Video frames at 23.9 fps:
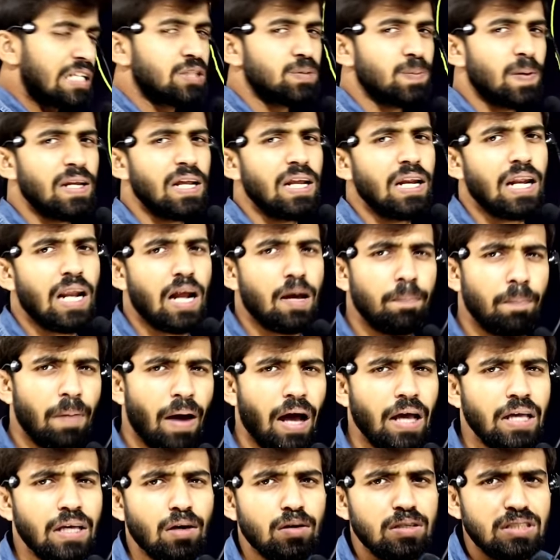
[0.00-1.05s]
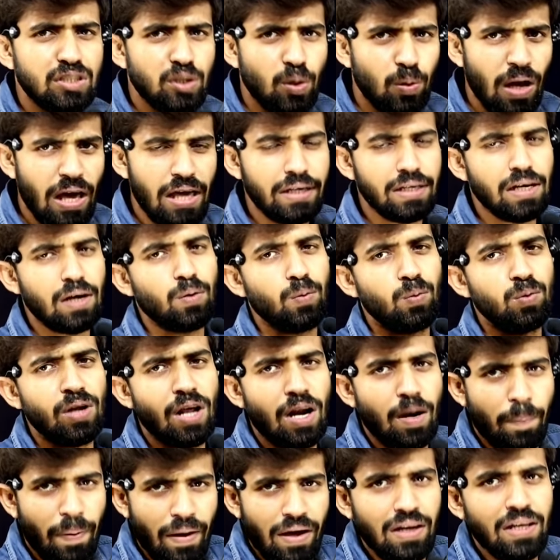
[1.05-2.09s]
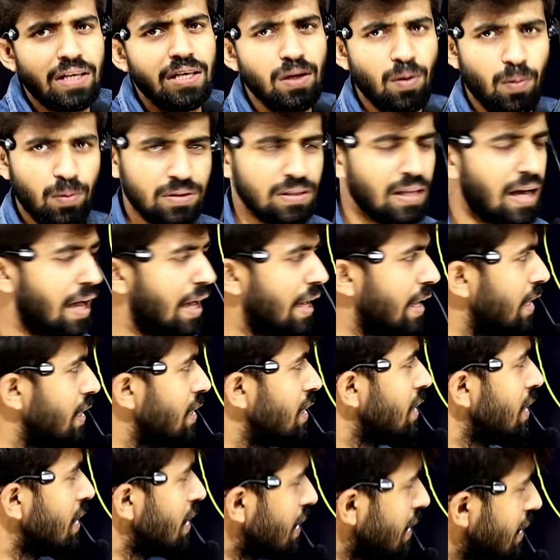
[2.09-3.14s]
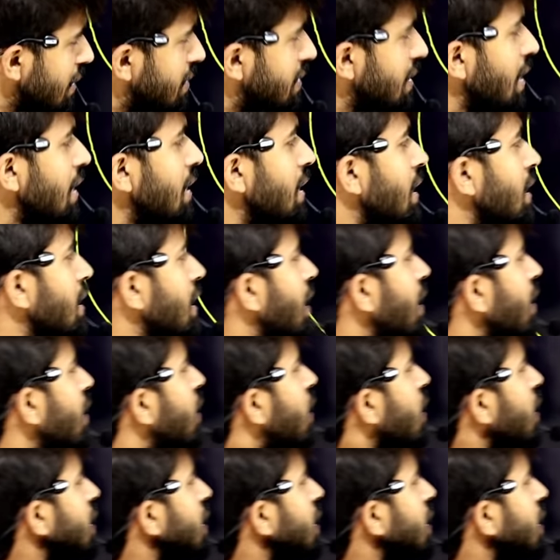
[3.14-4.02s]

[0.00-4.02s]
एक्चुअली लंबाई और चौड़ाई का गुणनफल ही होता है इसीलिए ना